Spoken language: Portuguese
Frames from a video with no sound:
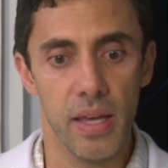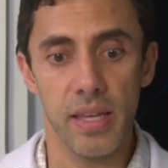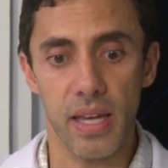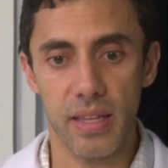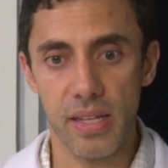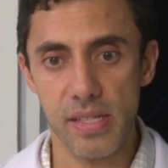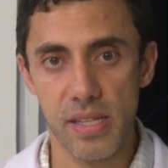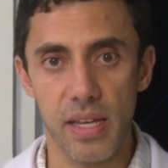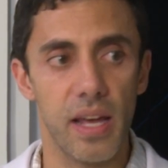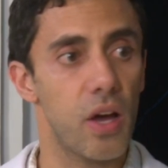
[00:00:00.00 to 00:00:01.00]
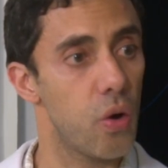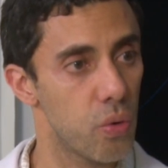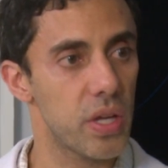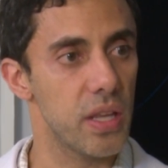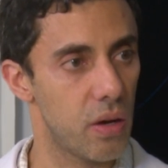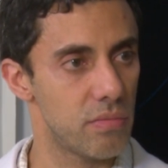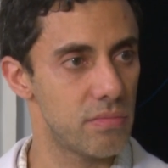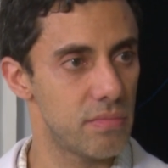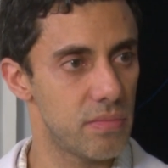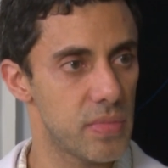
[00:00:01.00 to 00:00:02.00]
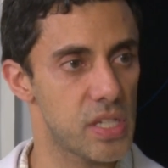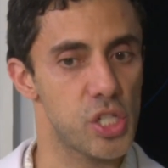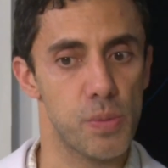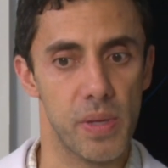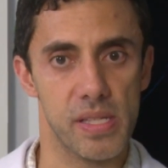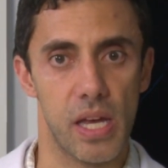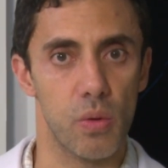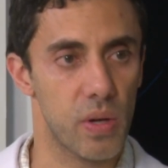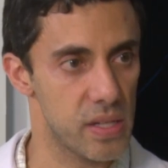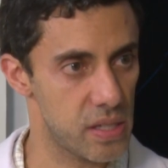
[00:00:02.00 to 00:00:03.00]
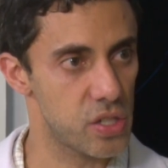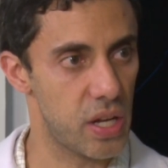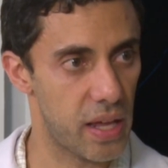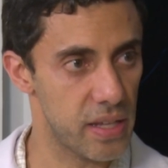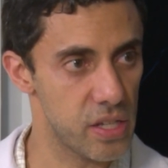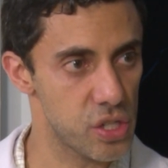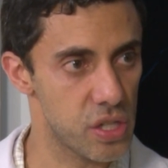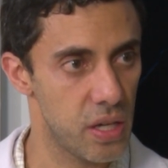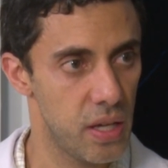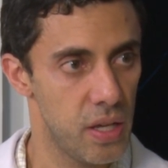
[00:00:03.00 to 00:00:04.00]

E a terceira é rouquidão. Se a gente pensar no câncer de laringe,